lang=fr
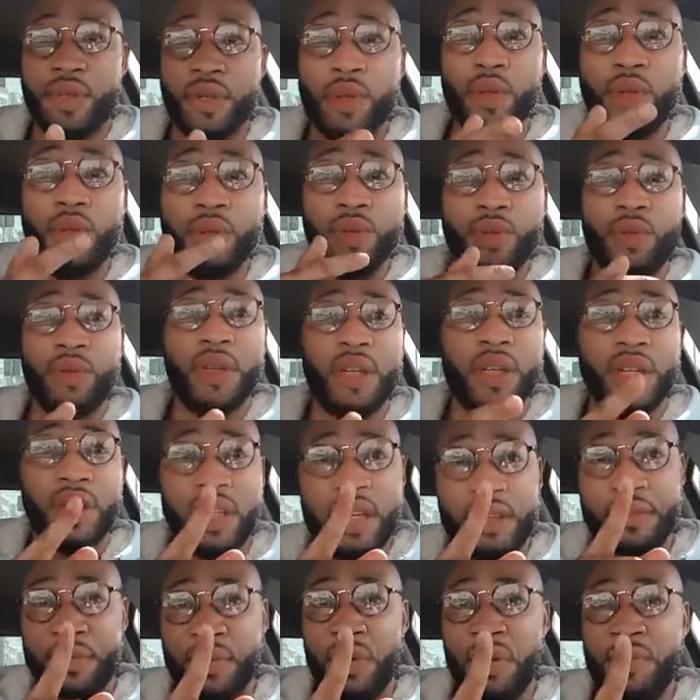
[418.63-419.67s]
Aujourd'hui que
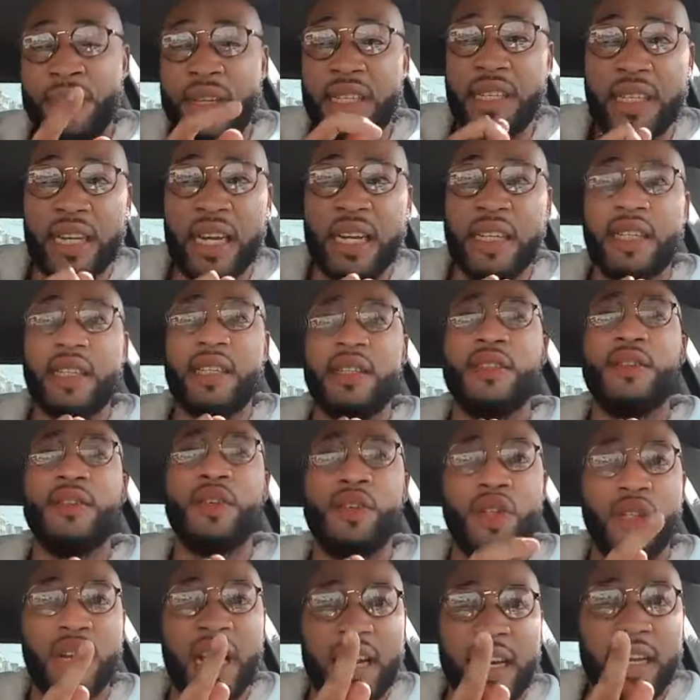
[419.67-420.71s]
j'ai vu le message que
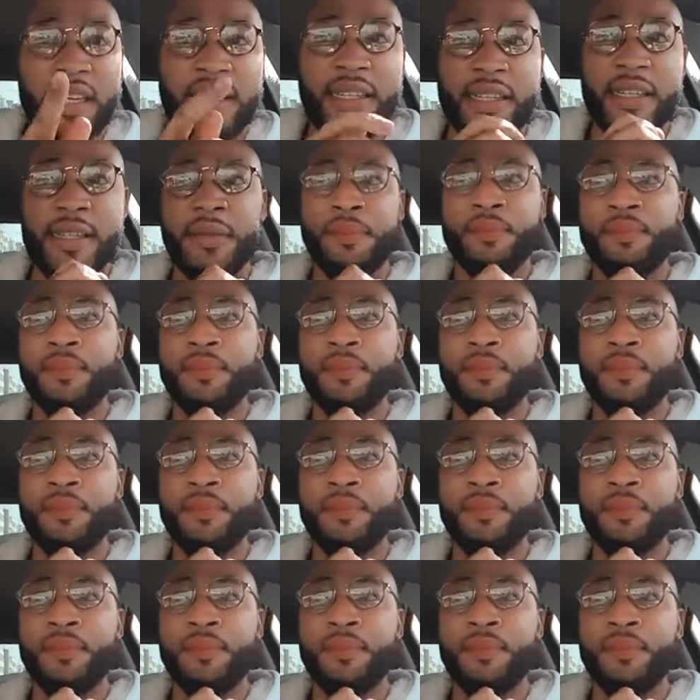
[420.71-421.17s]
tu as laissé.